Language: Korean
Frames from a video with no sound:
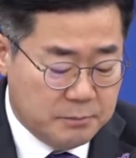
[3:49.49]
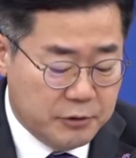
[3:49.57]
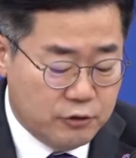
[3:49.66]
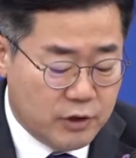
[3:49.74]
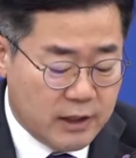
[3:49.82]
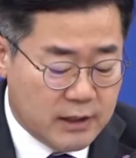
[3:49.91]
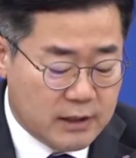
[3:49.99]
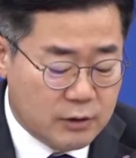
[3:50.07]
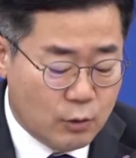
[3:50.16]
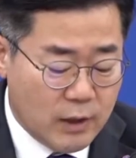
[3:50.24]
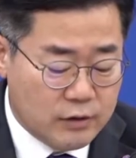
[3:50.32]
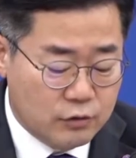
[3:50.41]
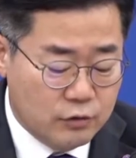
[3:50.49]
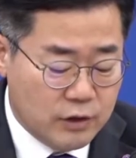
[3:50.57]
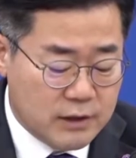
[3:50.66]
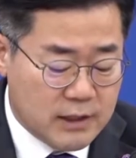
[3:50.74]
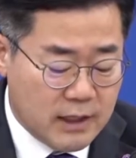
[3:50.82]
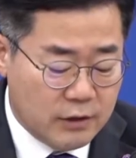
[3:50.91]
민주당이 그동안
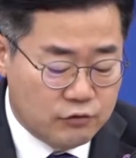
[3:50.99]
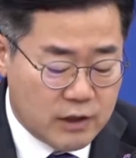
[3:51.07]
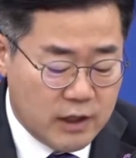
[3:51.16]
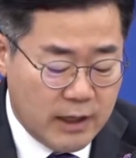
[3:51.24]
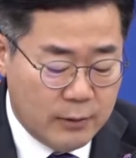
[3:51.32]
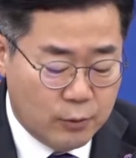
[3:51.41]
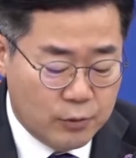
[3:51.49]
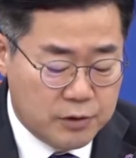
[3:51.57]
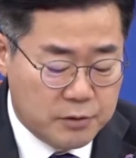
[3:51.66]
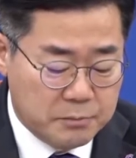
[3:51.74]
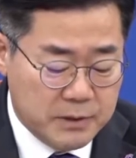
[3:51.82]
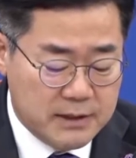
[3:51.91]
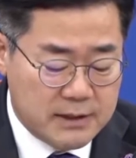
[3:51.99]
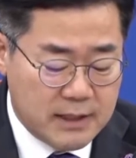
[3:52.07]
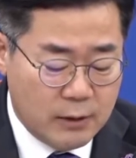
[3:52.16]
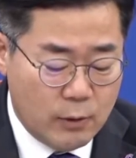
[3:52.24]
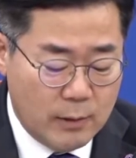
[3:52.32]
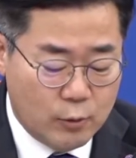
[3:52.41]
줄기차게 주장해온
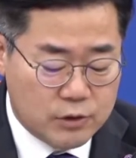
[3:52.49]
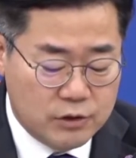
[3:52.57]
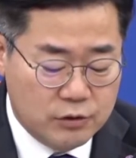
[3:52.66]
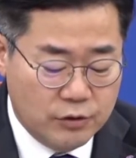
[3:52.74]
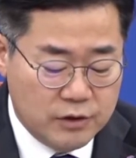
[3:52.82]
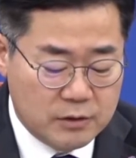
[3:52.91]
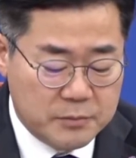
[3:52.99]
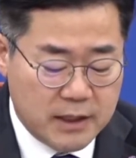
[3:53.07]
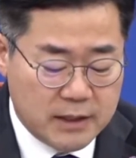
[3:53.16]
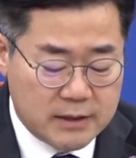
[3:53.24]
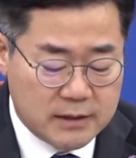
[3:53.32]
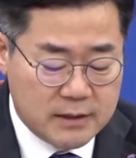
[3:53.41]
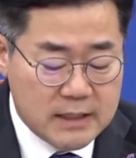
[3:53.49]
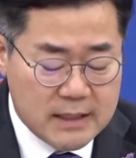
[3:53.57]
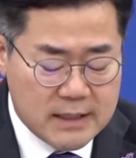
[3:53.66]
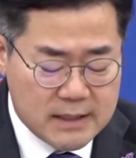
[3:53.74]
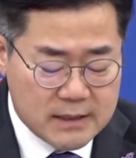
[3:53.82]
민생회복지원금 같은